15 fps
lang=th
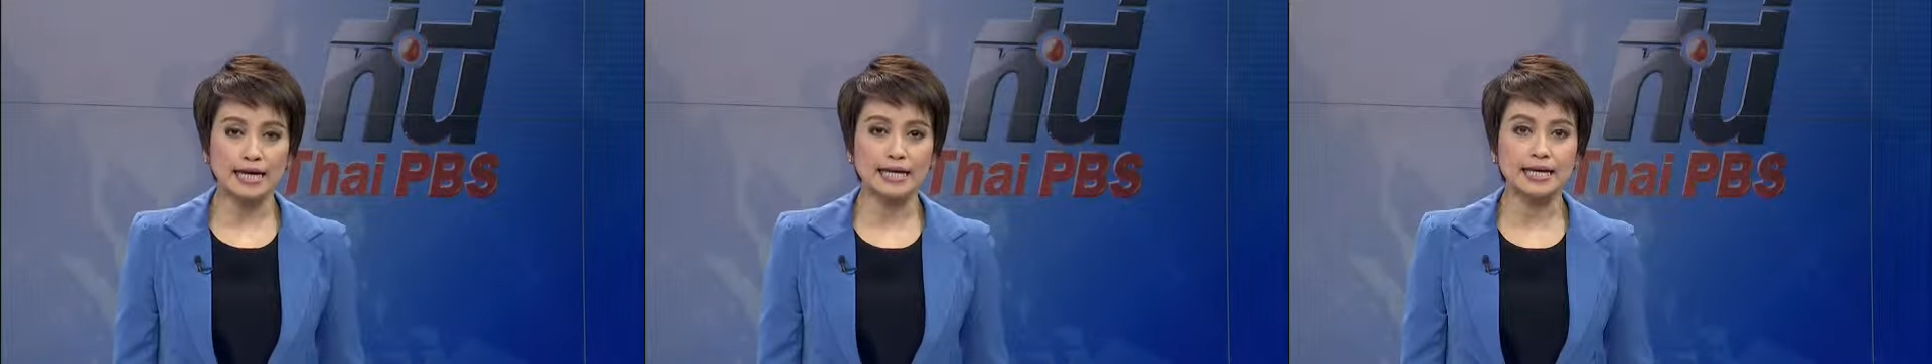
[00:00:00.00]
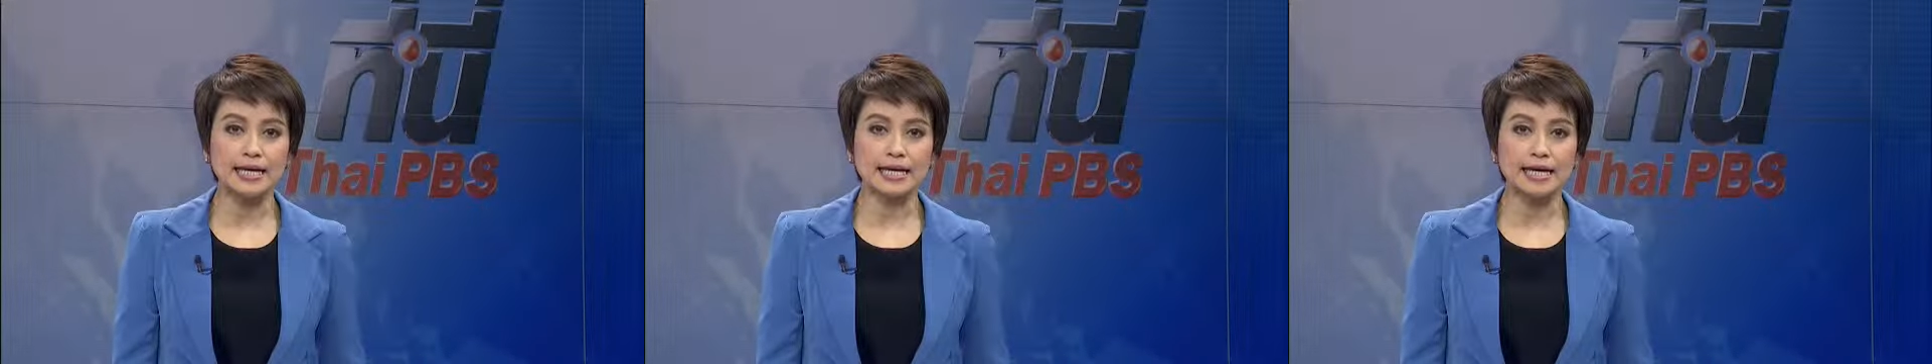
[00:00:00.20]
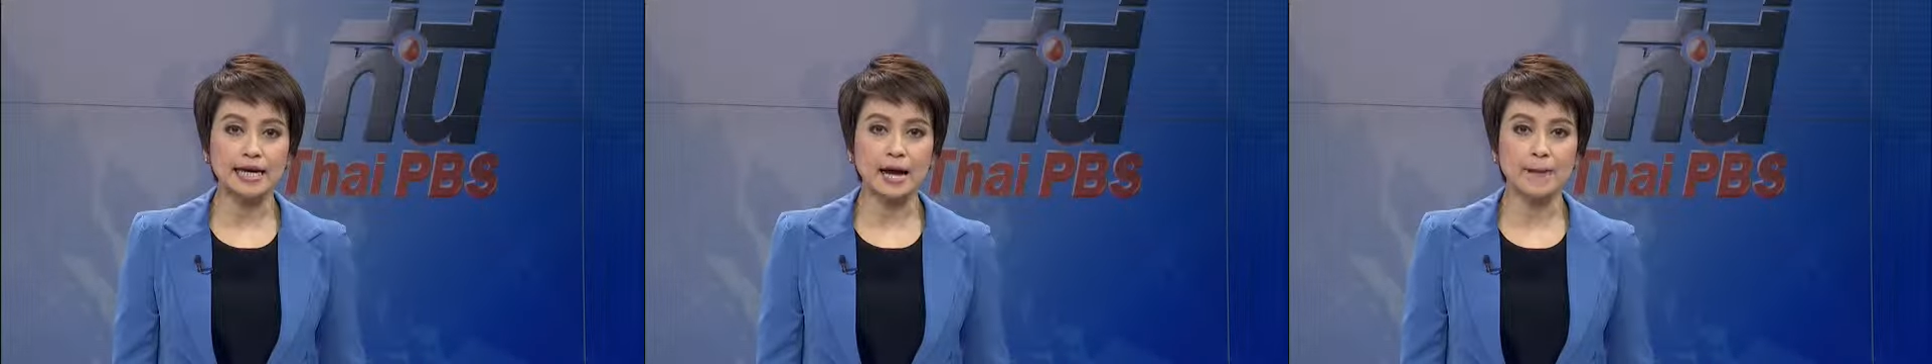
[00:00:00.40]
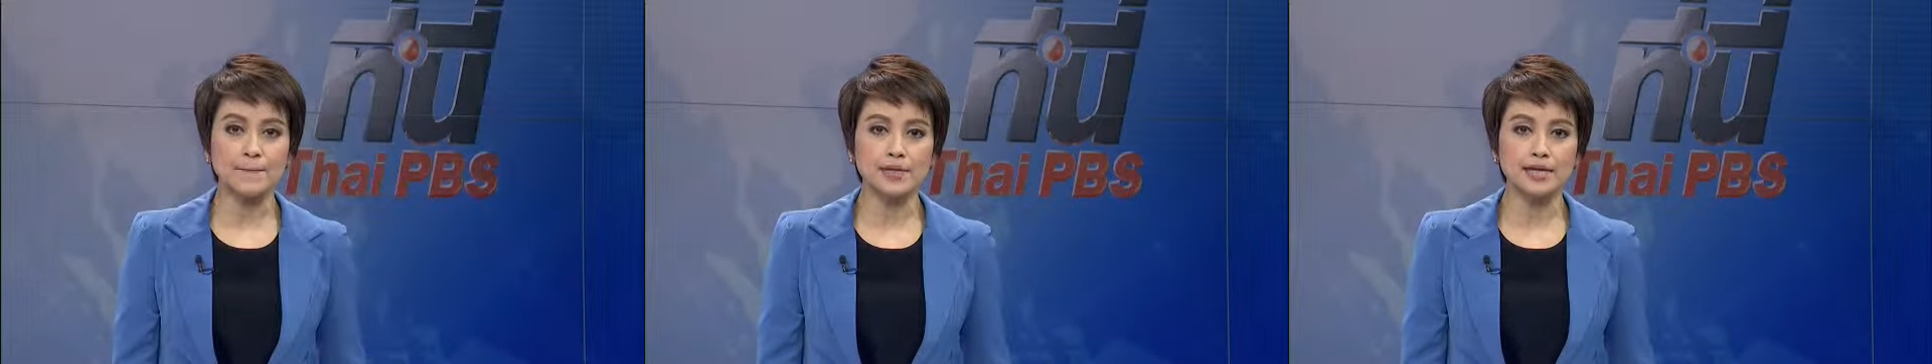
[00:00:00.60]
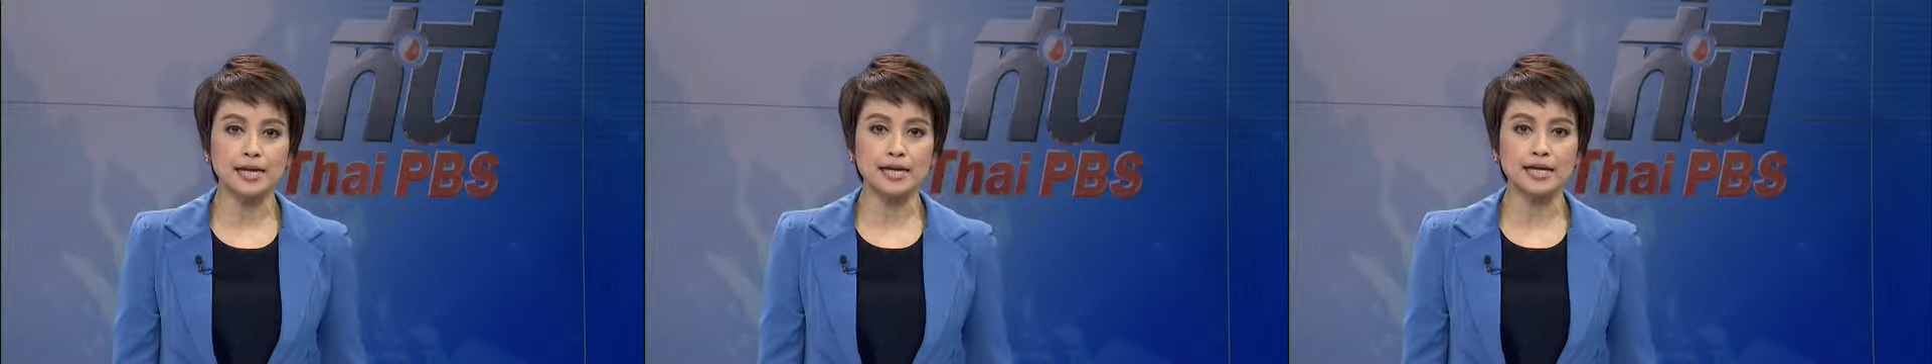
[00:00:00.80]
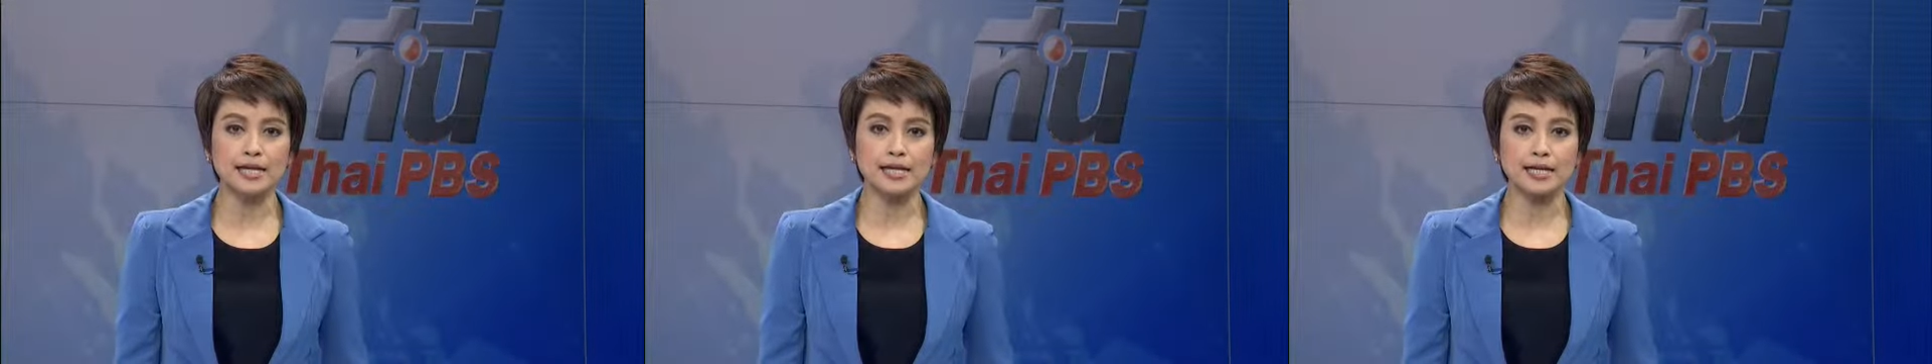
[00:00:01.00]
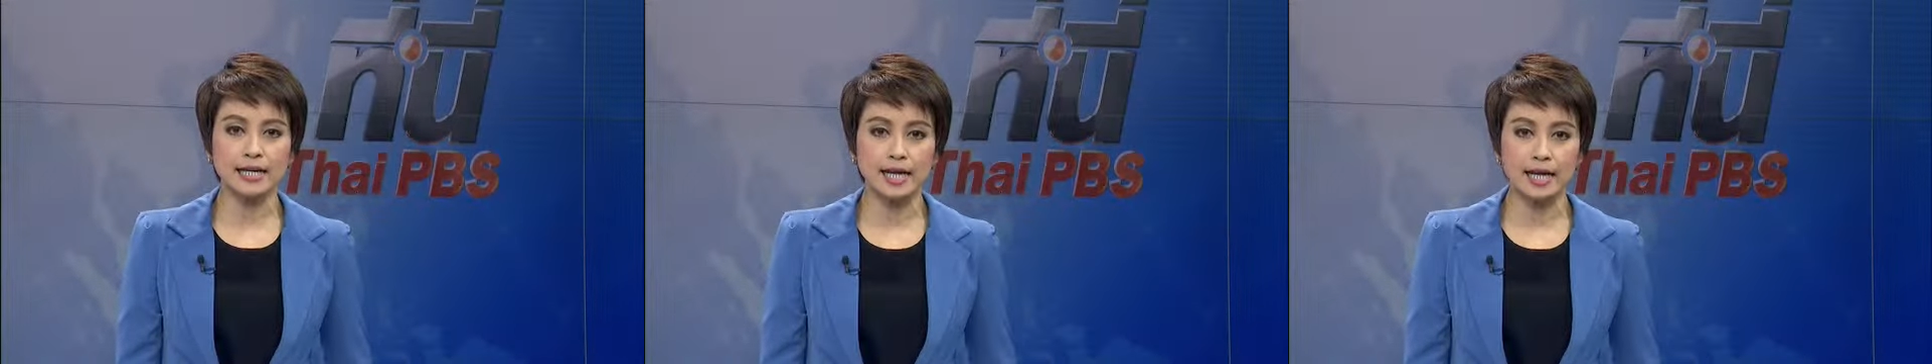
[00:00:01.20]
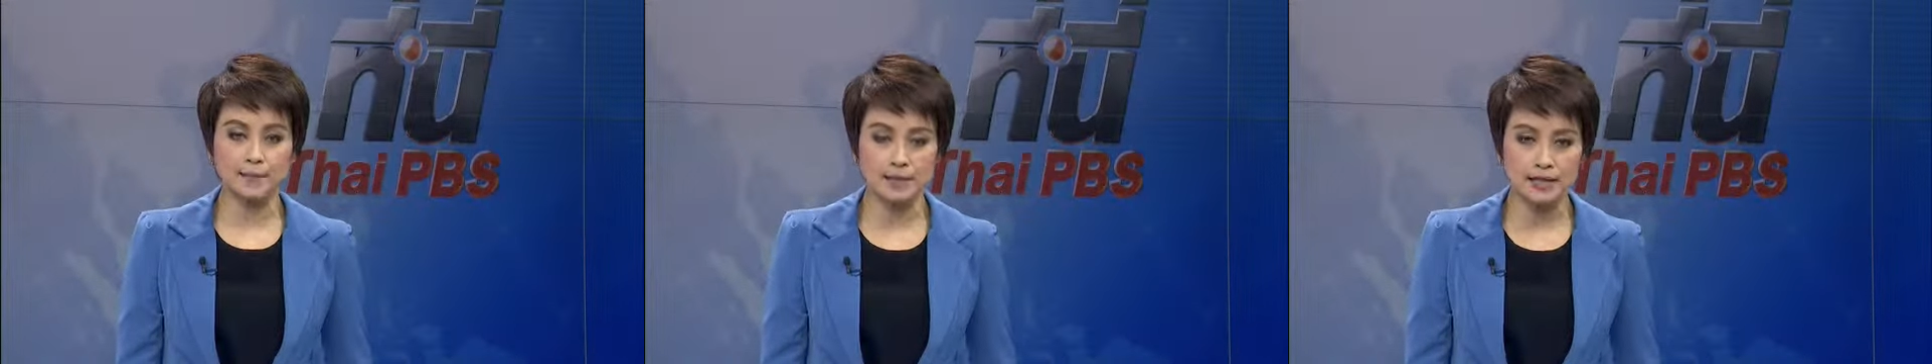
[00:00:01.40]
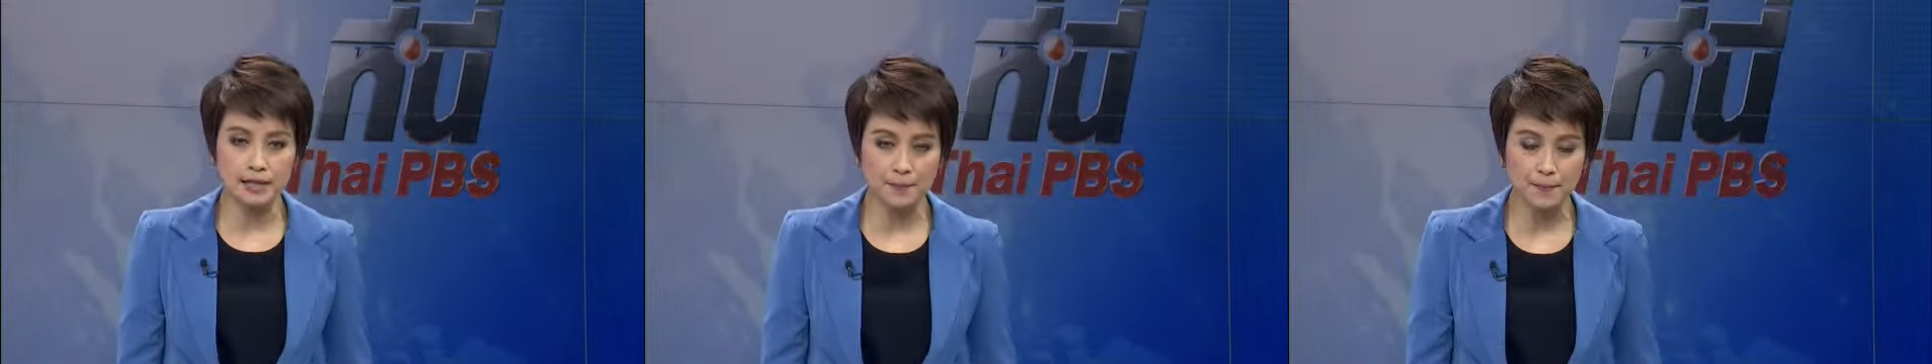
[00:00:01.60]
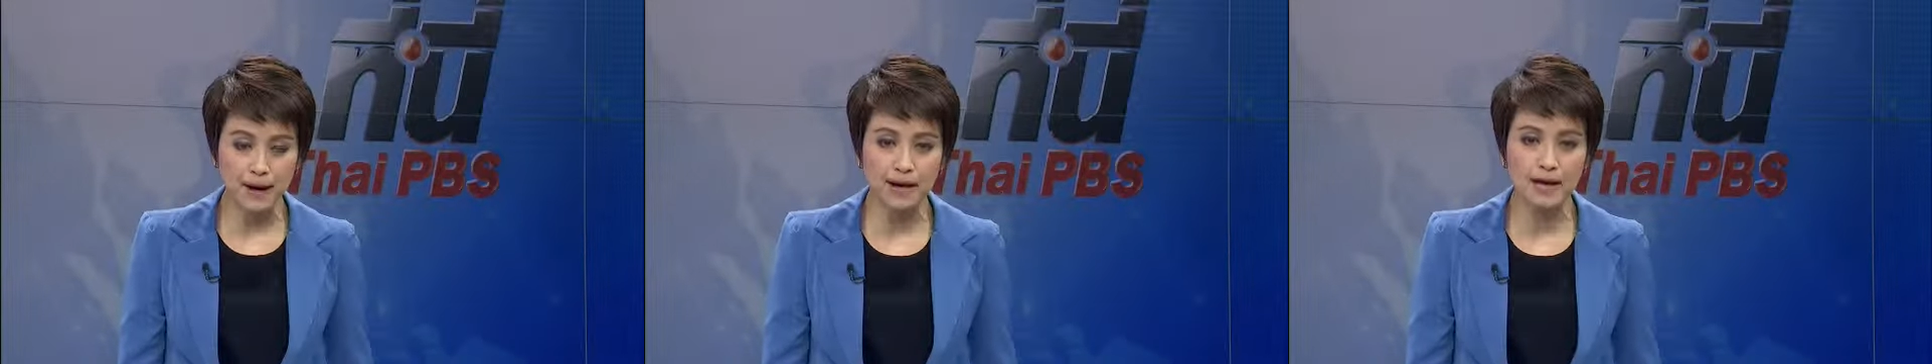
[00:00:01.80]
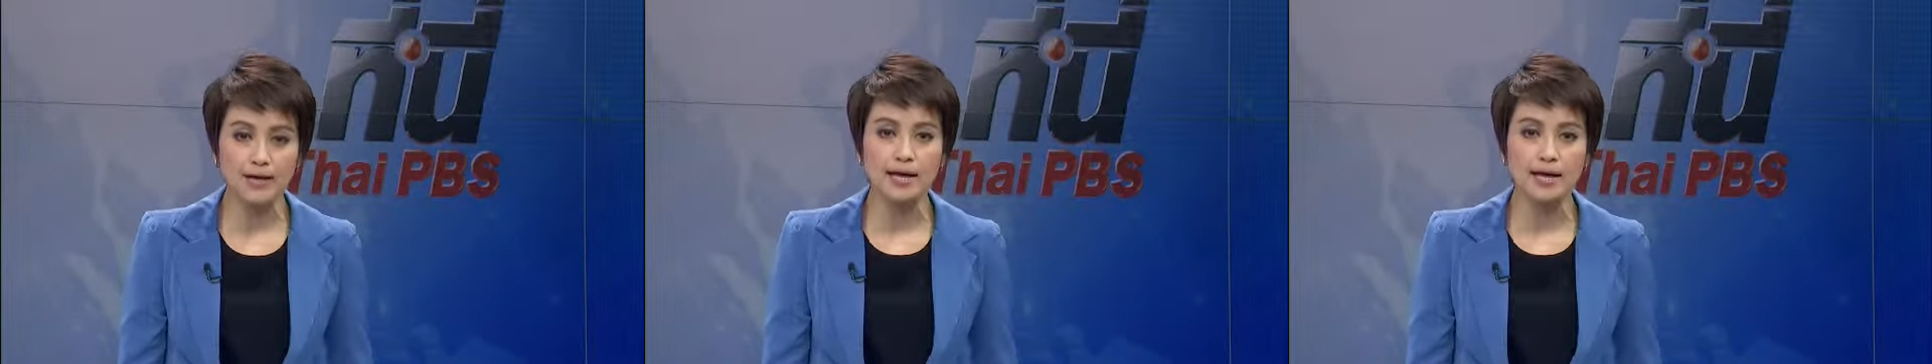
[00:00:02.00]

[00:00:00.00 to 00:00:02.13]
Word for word: นีนะคะเมื่อเกิดเหตุเพลิงไหม้